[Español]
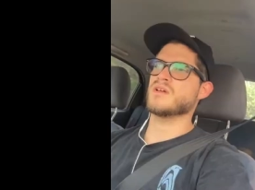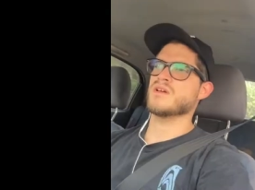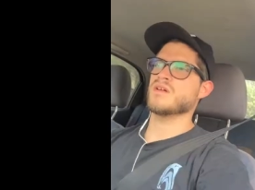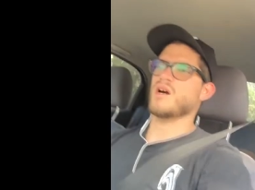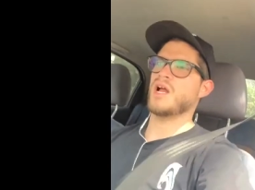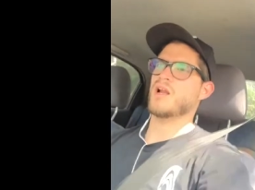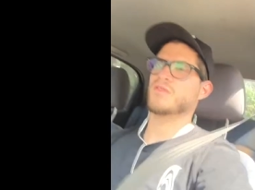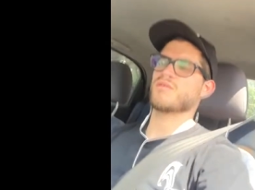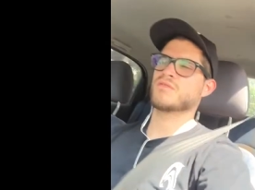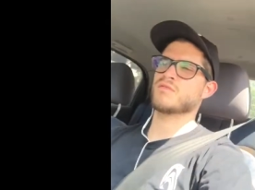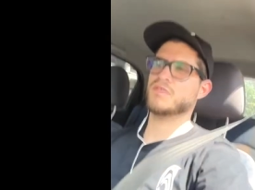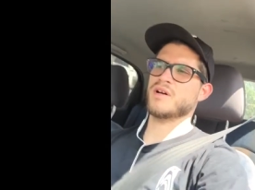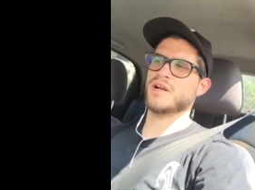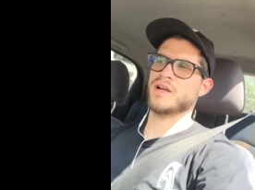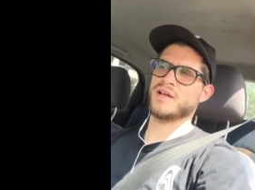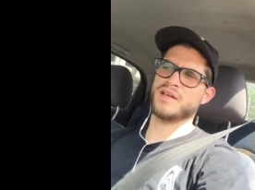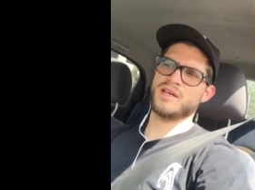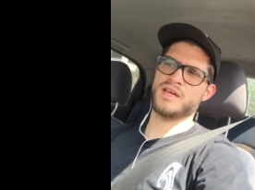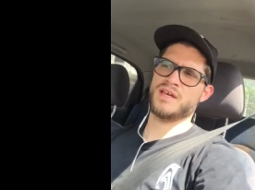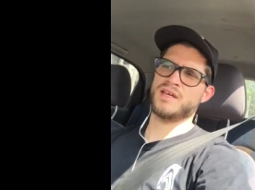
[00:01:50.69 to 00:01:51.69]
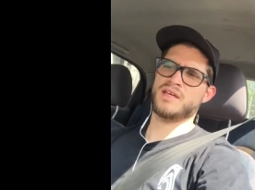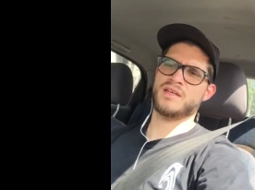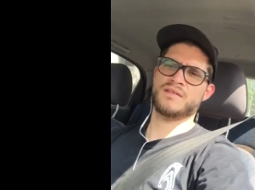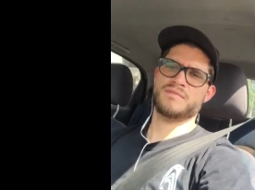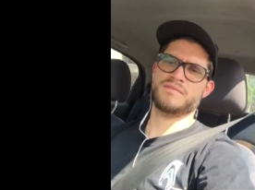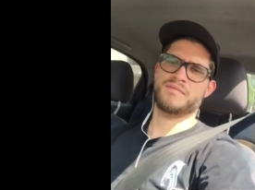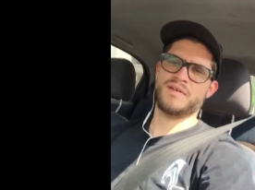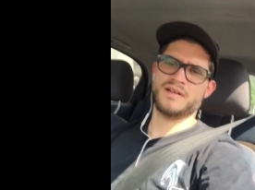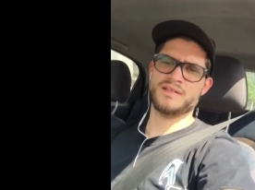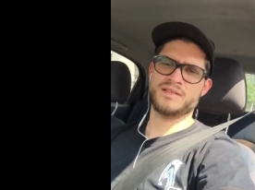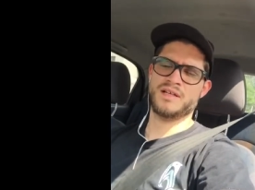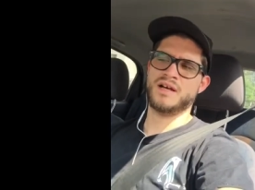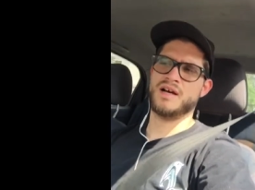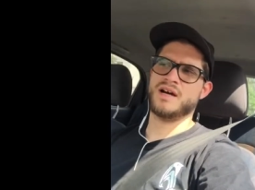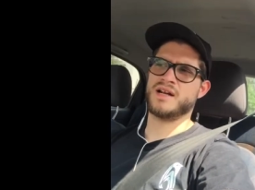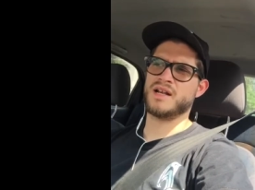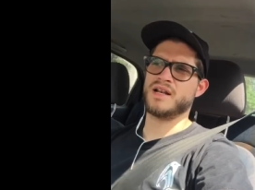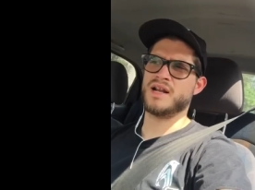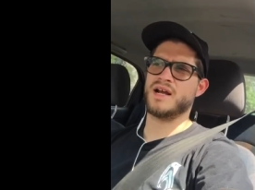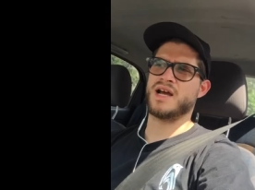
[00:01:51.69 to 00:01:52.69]
Alguno cree que es fácil
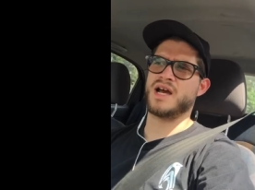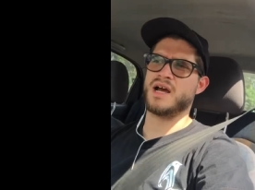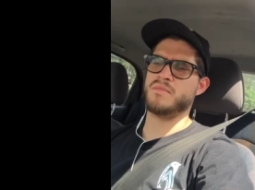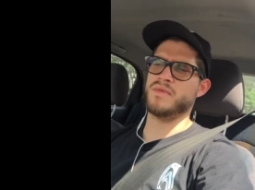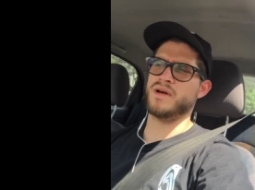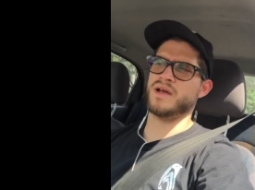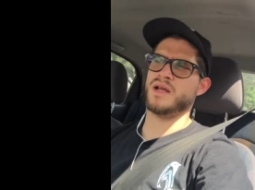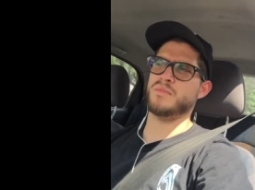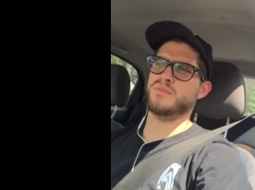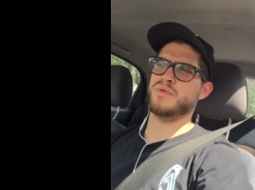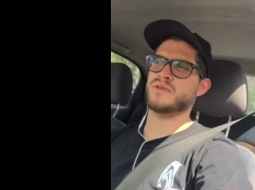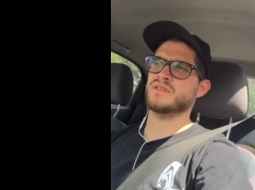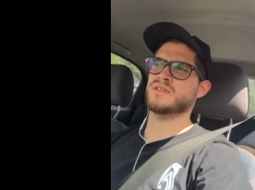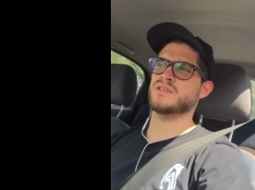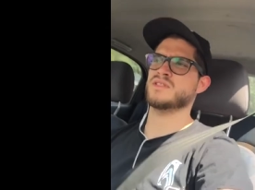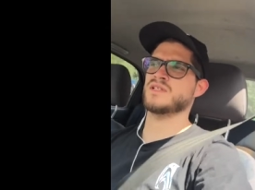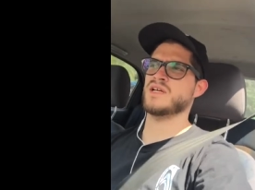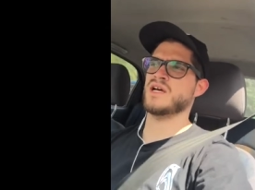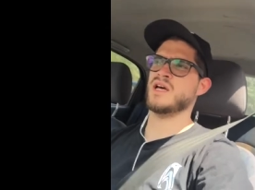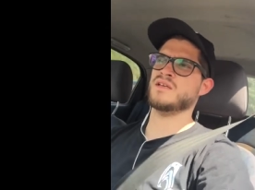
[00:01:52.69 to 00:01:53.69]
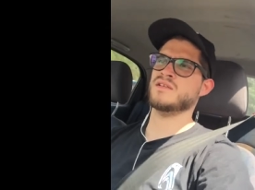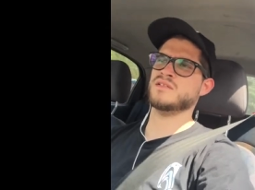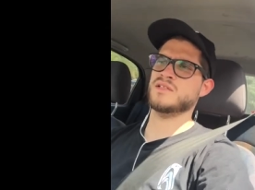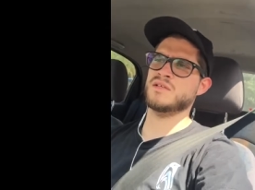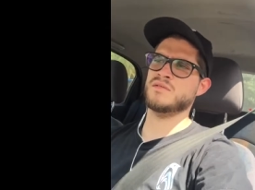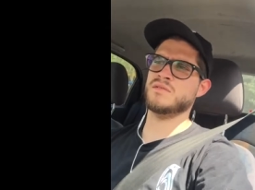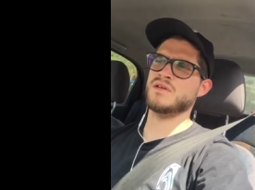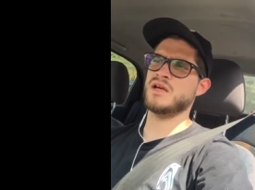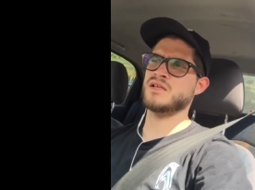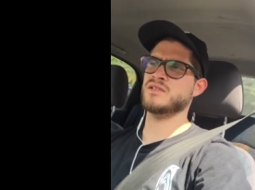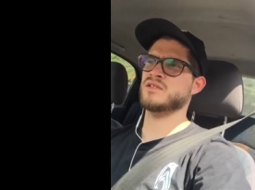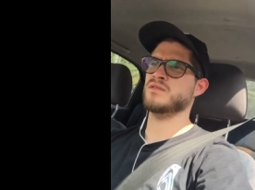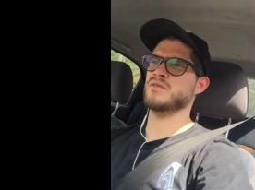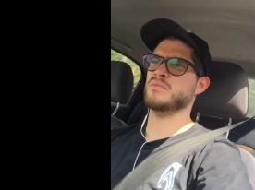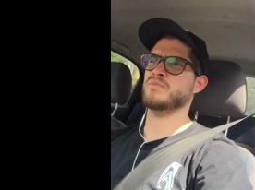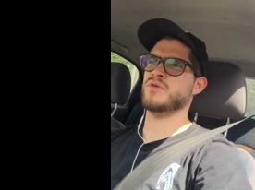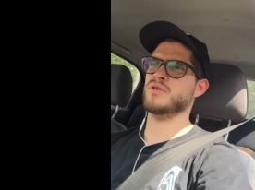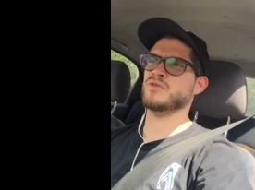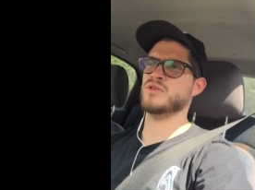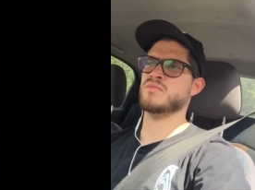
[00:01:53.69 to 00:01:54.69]
agarrar la cámara y puede decir, ay, sí, ya sí, yo
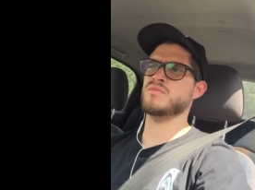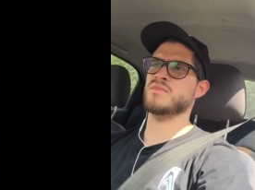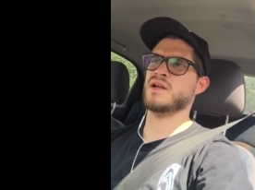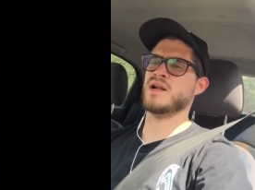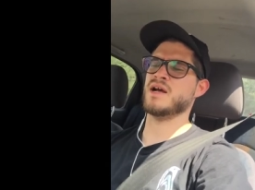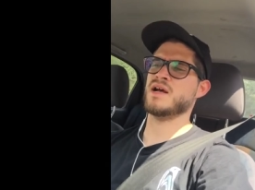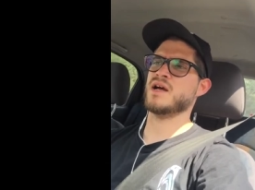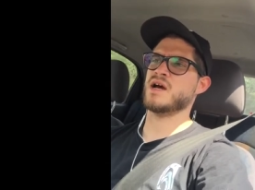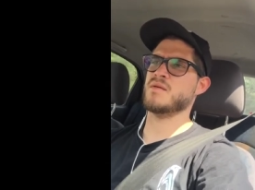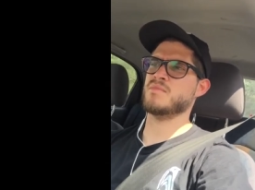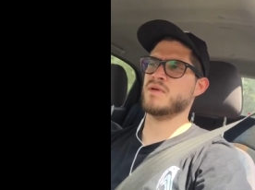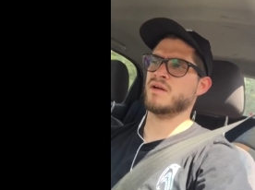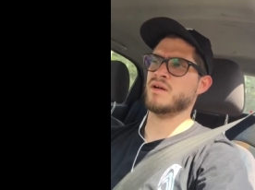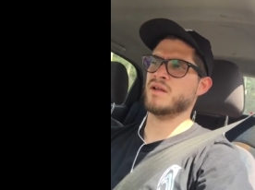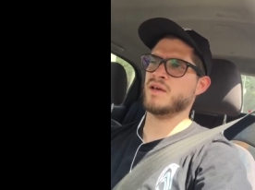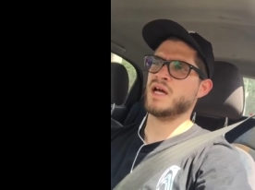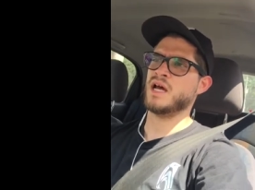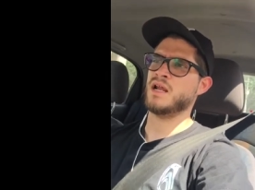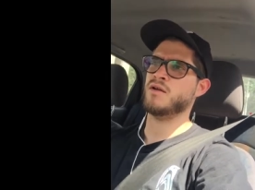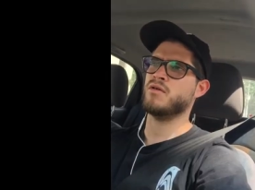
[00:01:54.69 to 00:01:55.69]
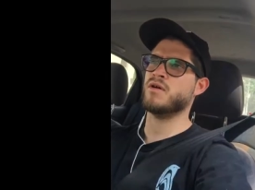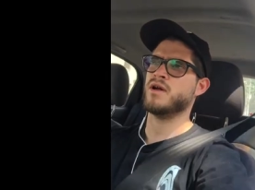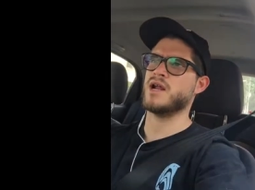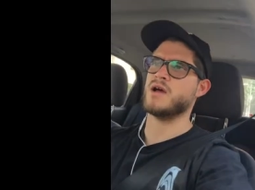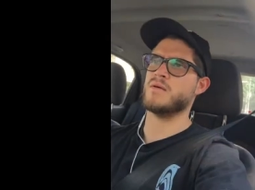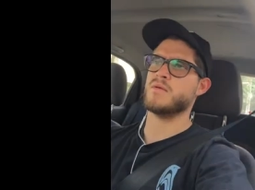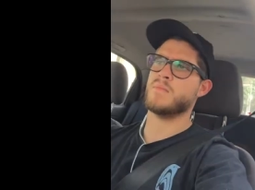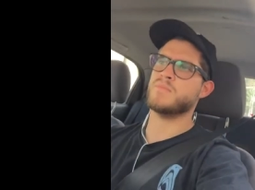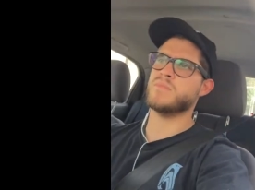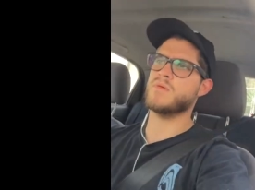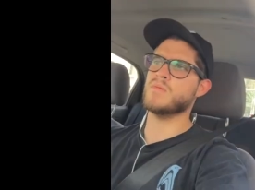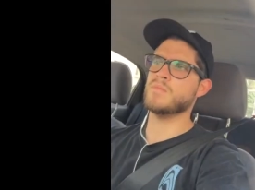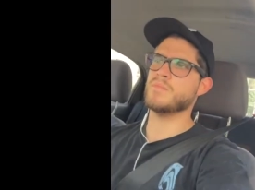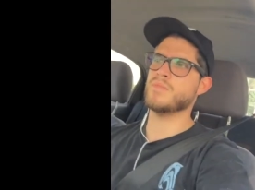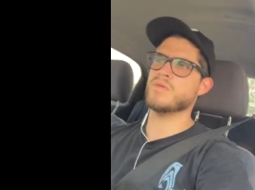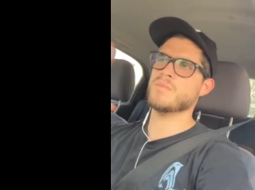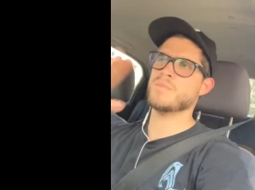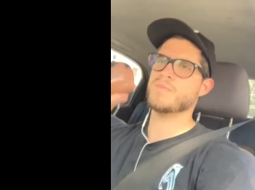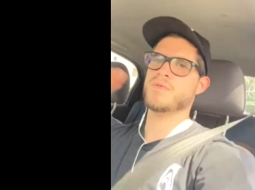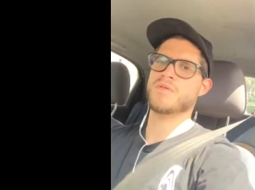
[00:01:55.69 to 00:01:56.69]
puedo tomar la cámara, déjalo grabo, pum,
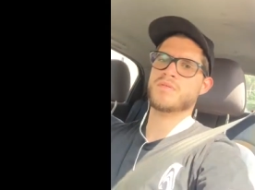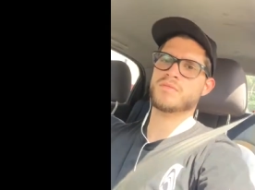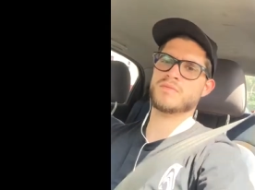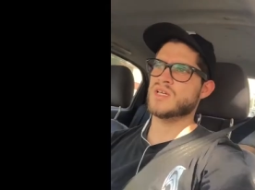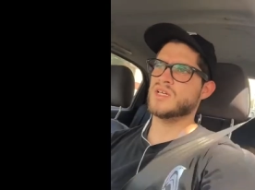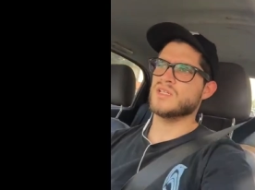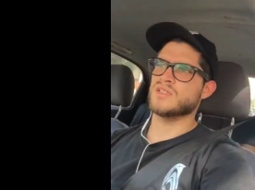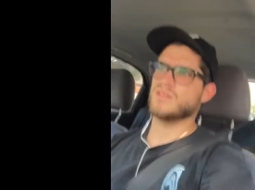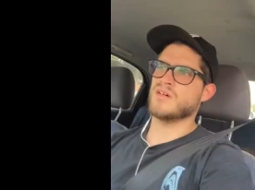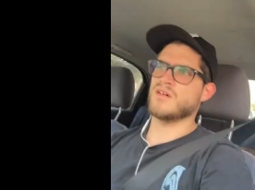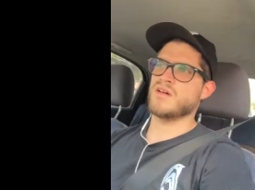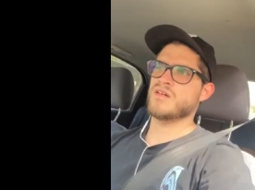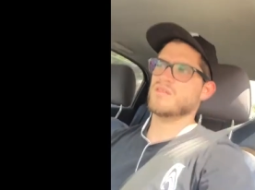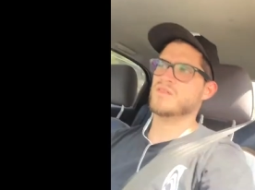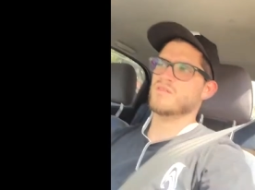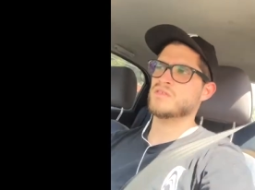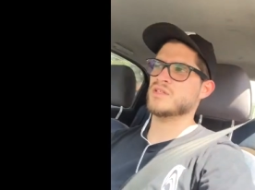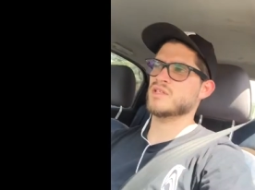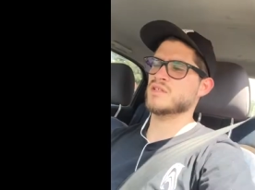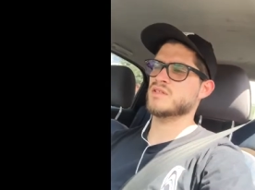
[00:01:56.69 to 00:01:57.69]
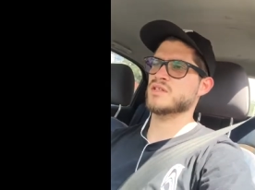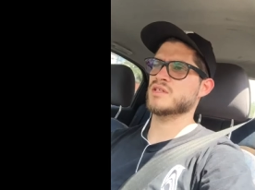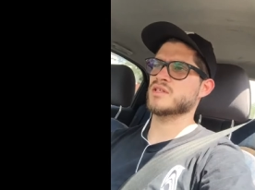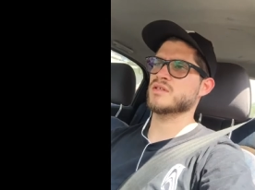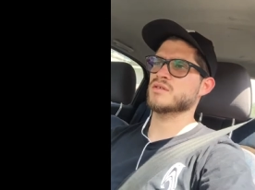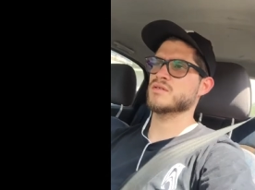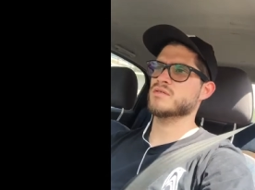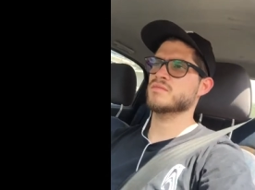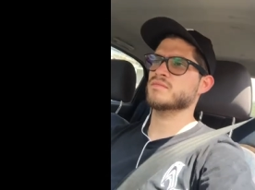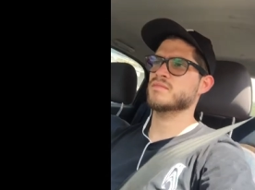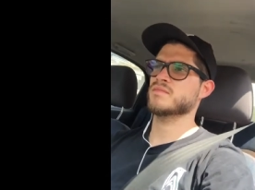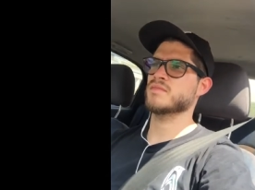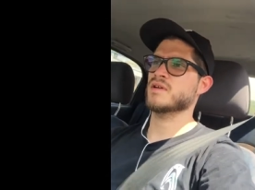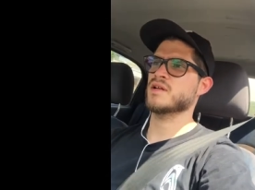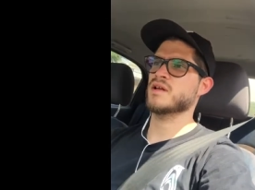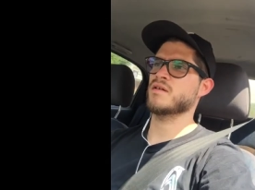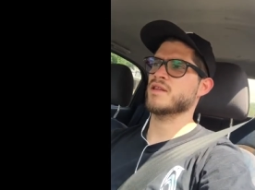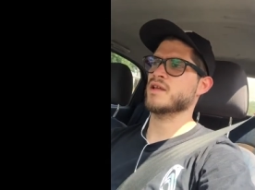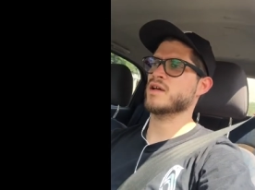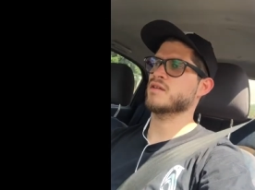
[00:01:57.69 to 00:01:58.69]
pum, pum. No, no es sencillo.
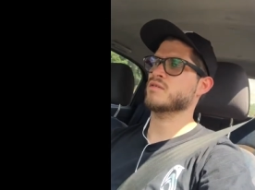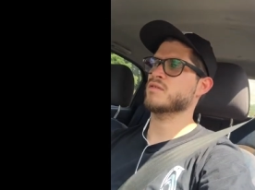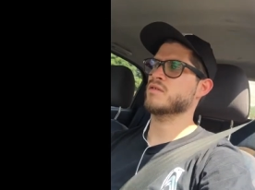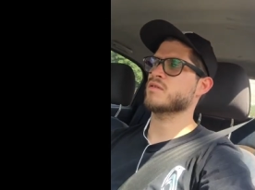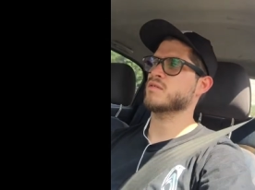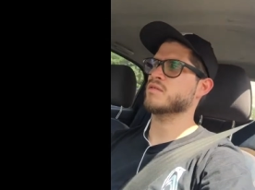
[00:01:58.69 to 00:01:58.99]
La verdad no,